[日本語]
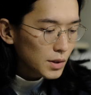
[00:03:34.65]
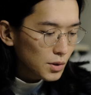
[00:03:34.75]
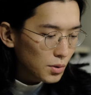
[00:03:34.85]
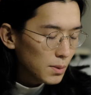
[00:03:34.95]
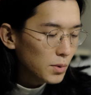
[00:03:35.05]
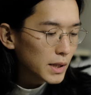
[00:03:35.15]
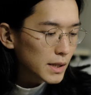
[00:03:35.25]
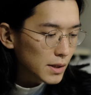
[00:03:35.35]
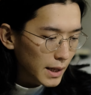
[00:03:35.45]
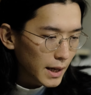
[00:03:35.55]
それもで
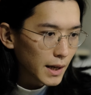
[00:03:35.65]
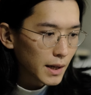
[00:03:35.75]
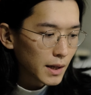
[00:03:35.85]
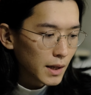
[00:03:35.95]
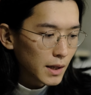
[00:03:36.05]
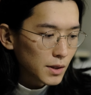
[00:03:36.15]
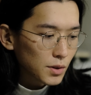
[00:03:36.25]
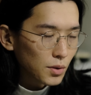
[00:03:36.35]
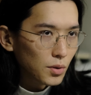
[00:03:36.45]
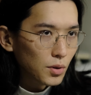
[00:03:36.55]
すね、
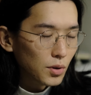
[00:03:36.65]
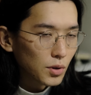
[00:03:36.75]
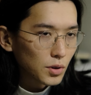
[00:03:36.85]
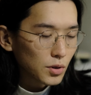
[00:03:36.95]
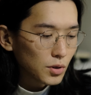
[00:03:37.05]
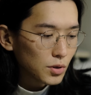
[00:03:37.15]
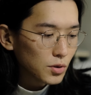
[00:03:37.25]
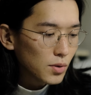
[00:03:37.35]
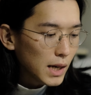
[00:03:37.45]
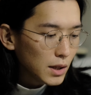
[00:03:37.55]
い
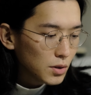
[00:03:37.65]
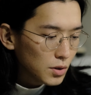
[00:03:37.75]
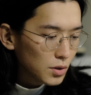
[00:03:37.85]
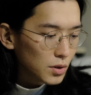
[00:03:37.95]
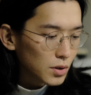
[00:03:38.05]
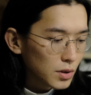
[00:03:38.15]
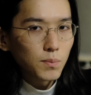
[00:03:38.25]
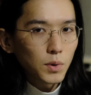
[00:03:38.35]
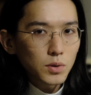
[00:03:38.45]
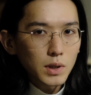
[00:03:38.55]
わゆる
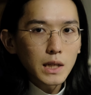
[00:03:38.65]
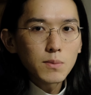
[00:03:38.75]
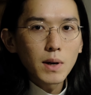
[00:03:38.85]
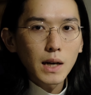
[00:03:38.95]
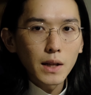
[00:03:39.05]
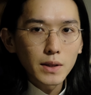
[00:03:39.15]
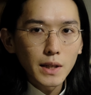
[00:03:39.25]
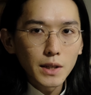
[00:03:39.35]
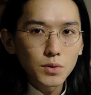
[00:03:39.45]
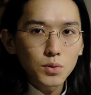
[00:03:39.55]
僕が今買っ
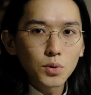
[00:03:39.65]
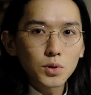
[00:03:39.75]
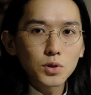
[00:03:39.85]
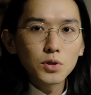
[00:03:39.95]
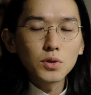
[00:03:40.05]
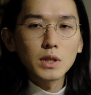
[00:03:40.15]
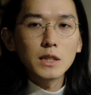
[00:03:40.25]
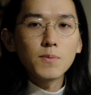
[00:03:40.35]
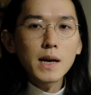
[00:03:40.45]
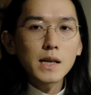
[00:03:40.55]
ているこういう
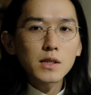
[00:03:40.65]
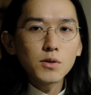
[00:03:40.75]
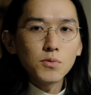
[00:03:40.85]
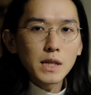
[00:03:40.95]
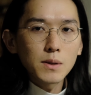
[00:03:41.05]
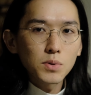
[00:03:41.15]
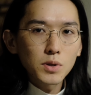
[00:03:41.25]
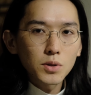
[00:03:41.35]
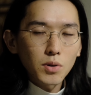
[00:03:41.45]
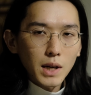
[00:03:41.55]

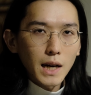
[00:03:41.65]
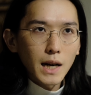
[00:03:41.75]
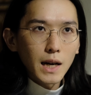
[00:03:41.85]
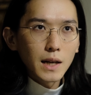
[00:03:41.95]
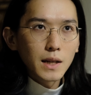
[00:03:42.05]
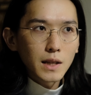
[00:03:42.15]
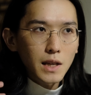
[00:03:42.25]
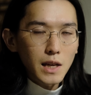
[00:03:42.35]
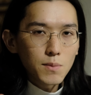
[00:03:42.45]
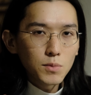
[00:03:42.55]
リバースウィーブとか
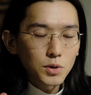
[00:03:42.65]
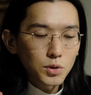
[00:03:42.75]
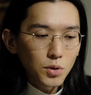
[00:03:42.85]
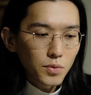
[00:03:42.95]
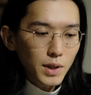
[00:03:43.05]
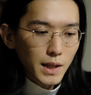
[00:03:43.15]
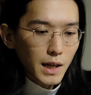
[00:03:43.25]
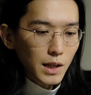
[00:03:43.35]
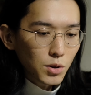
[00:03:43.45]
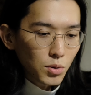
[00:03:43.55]

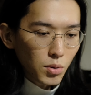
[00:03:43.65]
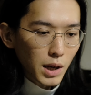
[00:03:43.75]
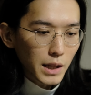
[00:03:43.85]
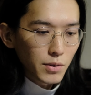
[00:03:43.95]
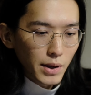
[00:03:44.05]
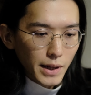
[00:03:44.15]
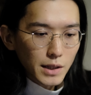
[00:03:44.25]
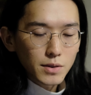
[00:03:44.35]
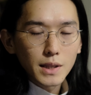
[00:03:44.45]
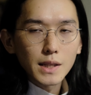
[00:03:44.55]
M47 とかでは
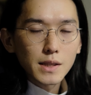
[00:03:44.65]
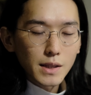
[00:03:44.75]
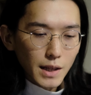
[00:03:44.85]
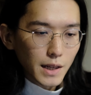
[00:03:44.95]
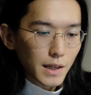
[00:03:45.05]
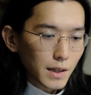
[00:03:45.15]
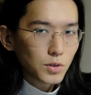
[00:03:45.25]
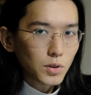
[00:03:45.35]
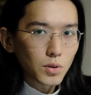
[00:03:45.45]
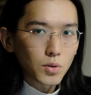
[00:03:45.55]
なくてですね、
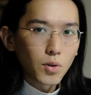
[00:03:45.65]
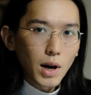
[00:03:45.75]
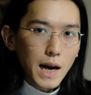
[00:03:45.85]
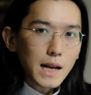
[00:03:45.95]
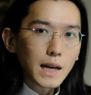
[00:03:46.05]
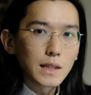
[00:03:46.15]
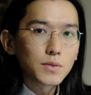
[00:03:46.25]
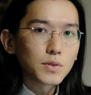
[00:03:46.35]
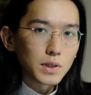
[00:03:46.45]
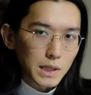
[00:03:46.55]
ちょっと安価な
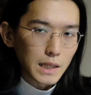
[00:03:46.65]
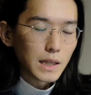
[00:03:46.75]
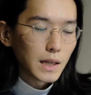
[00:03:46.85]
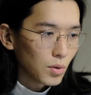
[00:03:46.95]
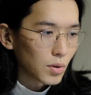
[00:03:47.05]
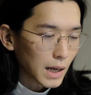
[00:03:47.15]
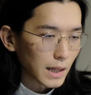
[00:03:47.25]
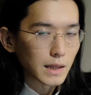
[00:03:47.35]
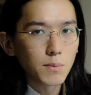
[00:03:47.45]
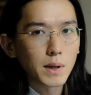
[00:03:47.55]
古着を
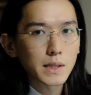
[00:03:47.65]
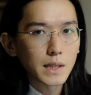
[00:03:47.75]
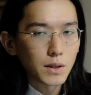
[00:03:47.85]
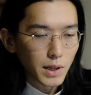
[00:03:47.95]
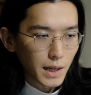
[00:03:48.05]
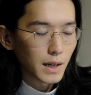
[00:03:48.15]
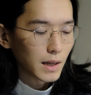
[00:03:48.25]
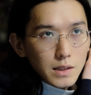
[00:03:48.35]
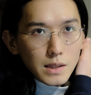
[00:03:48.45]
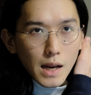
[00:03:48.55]
買ってましたのね。
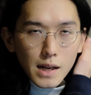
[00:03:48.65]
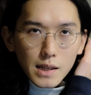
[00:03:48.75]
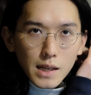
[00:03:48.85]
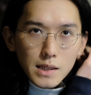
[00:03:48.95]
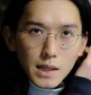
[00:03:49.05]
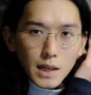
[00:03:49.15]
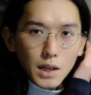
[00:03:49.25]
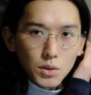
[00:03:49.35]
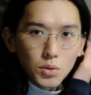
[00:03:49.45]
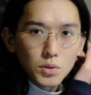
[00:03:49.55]
三軒茶
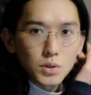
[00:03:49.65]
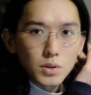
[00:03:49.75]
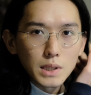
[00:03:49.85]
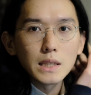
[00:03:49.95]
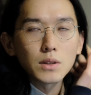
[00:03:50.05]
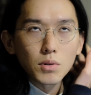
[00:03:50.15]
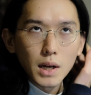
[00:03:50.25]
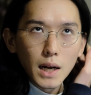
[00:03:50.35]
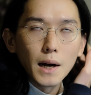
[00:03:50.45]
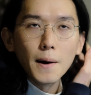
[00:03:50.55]
屋の3と
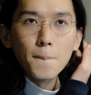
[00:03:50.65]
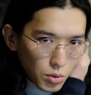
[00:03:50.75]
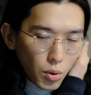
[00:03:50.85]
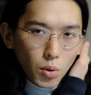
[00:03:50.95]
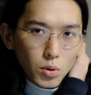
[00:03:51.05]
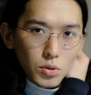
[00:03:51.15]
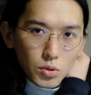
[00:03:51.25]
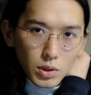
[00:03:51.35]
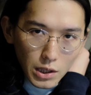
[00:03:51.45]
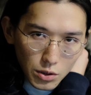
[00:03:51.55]
か、トークっ
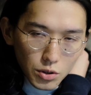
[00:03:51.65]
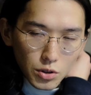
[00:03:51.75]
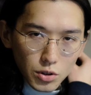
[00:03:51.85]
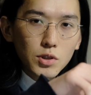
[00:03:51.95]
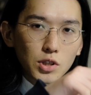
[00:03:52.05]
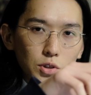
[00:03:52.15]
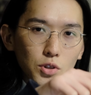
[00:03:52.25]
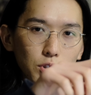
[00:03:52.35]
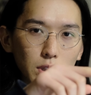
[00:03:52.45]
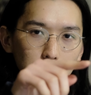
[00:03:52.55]
ていう数字の
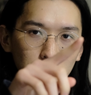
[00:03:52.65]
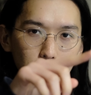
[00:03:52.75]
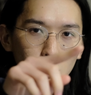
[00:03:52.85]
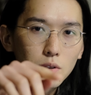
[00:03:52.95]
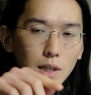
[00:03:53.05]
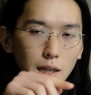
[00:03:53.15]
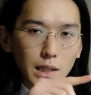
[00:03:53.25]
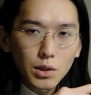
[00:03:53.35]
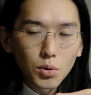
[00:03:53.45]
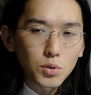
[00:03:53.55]
10に9って書い
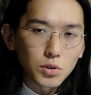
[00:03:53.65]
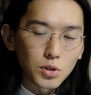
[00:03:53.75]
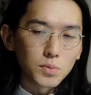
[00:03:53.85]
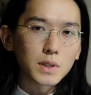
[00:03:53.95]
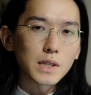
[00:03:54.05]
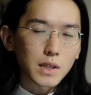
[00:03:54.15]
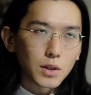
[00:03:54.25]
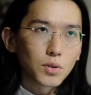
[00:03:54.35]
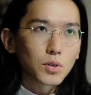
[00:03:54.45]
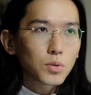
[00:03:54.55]
てトークって読むんです
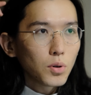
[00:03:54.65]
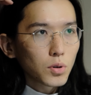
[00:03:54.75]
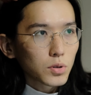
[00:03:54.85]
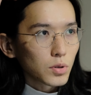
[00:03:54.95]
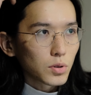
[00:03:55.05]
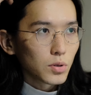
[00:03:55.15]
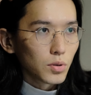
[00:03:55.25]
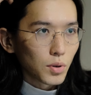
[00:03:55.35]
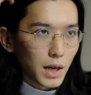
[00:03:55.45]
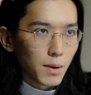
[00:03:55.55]
けど、トークっていう
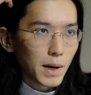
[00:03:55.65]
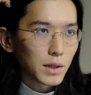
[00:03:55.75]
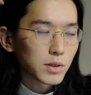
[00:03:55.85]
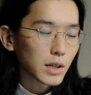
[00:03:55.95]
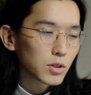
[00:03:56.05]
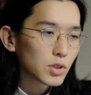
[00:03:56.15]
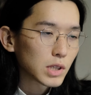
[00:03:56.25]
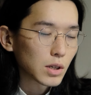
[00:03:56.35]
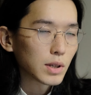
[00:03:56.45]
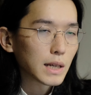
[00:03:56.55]
のがバイト先の
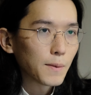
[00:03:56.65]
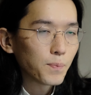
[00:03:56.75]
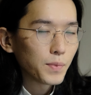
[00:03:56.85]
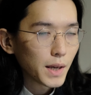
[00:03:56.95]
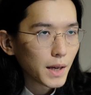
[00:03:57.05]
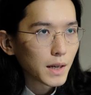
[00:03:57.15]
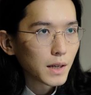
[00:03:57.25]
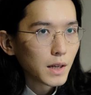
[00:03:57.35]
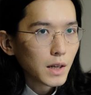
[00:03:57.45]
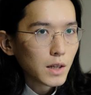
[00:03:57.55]
近くにあって、
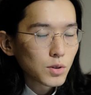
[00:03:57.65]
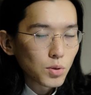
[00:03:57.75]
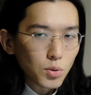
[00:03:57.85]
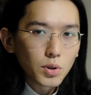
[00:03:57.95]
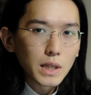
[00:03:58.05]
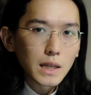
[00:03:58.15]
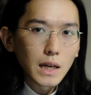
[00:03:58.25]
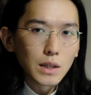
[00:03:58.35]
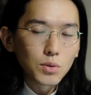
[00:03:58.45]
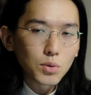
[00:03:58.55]
そこで
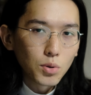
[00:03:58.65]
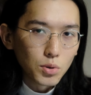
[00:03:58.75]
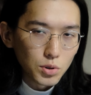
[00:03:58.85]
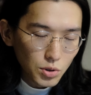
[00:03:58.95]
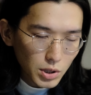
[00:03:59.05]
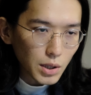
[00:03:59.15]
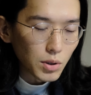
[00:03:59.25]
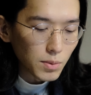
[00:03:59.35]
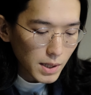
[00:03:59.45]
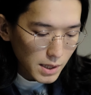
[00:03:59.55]
購入して
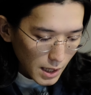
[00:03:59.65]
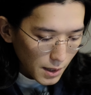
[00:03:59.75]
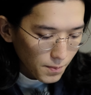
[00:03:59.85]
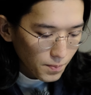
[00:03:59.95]
おりました。